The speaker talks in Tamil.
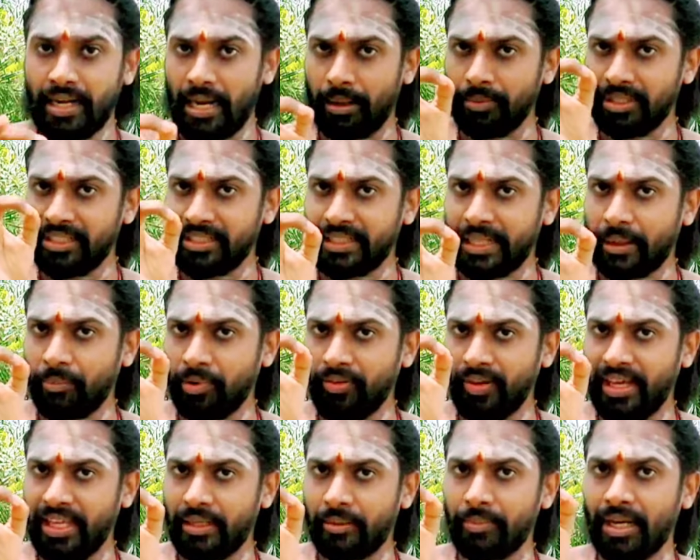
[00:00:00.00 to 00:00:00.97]
நமது
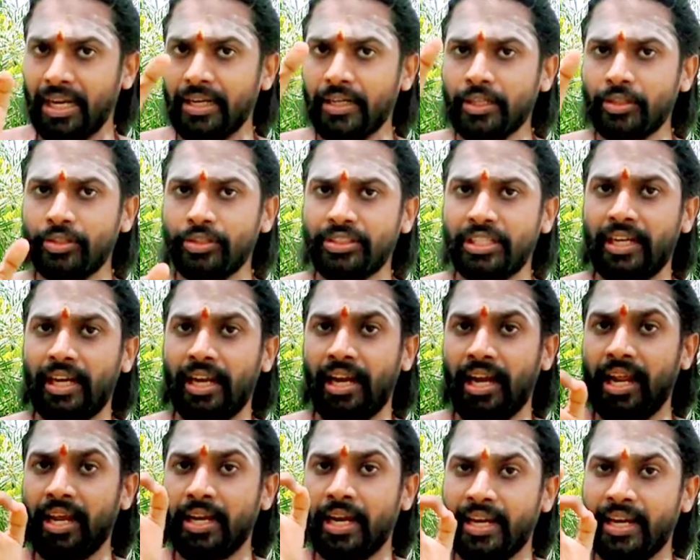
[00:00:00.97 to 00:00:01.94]
தமிழ் வேதம் நைன்டி டூ
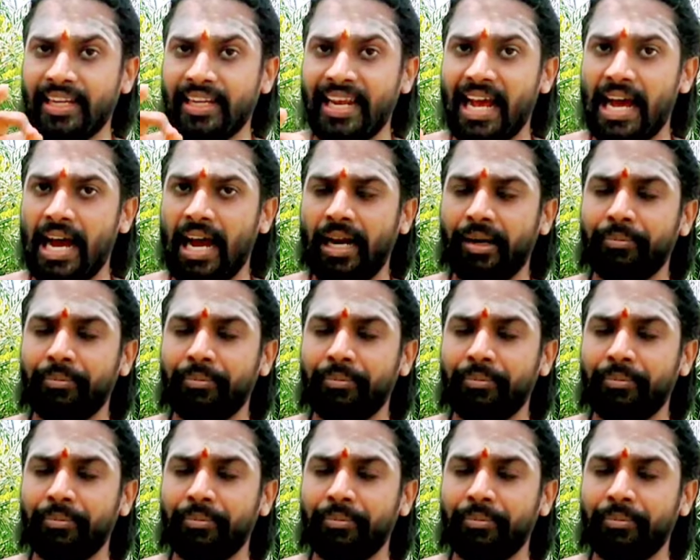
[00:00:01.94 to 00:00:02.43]
சேனலில் நிறைய